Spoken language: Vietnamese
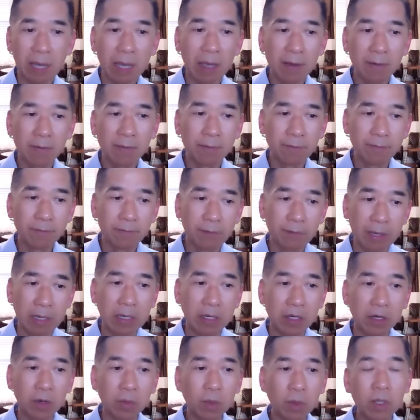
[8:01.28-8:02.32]
các
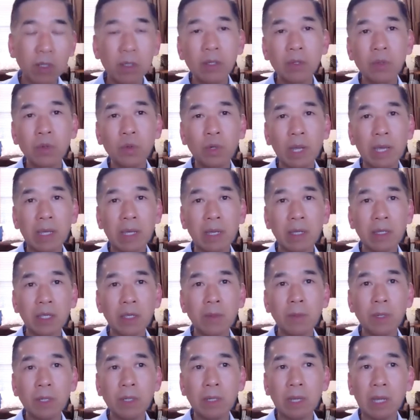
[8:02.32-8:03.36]
vị trong cái lứa tuổi này,
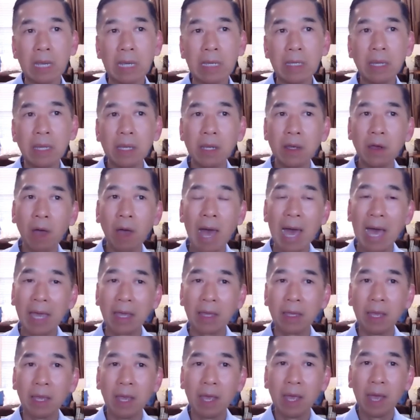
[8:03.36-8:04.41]
Jimmy để ý thấy nó có
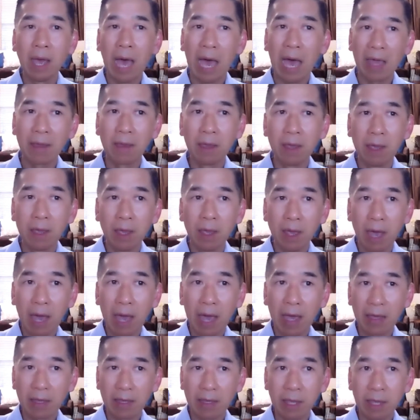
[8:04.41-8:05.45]

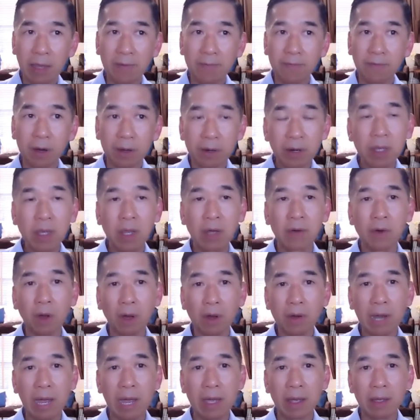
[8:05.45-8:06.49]
hai thành phần rất là
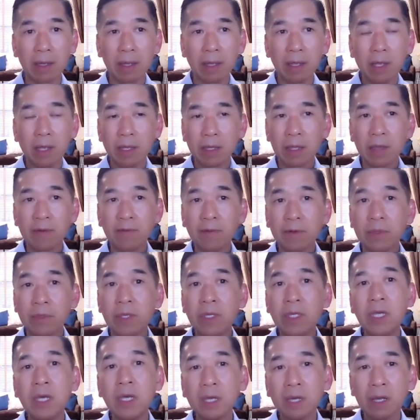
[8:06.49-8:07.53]
rõ ràng. Thành phần
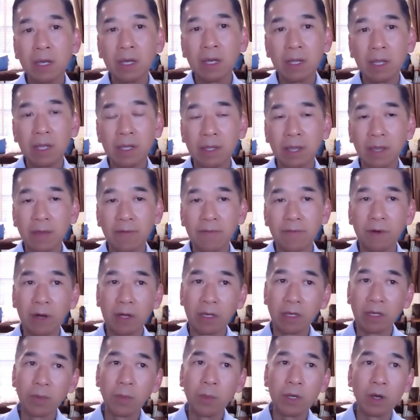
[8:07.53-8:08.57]
thứ nhất là thành
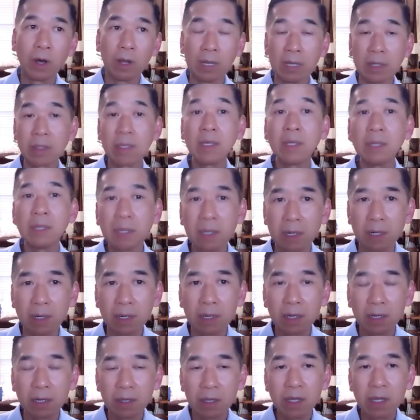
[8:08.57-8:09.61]
phần Jimmy gọi là tích cực,
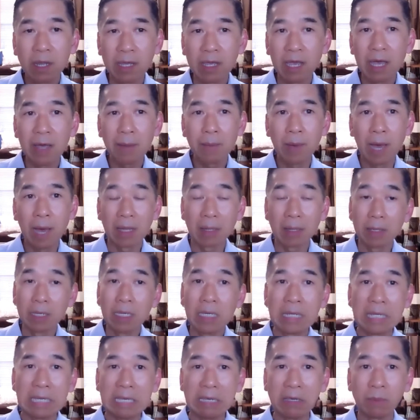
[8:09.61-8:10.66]
tức là các bạn
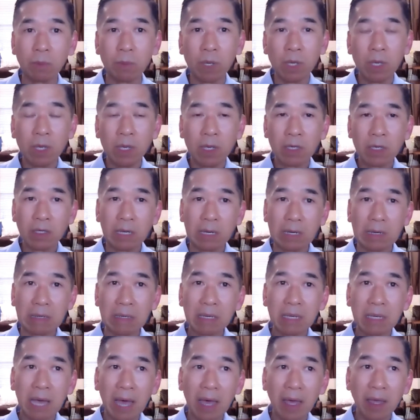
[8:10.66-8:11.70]
đi tìm
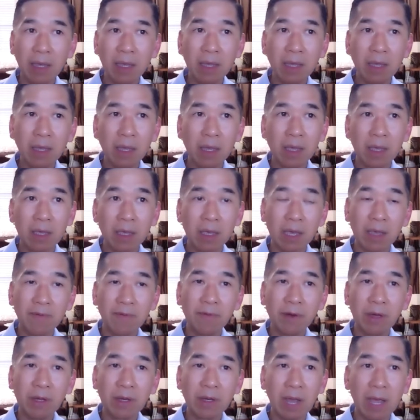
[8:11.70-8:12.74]
những cái
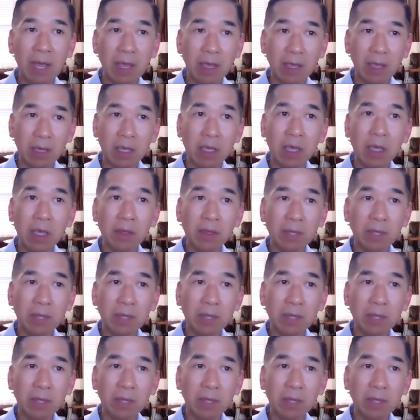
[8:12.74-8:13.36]
vấn đề,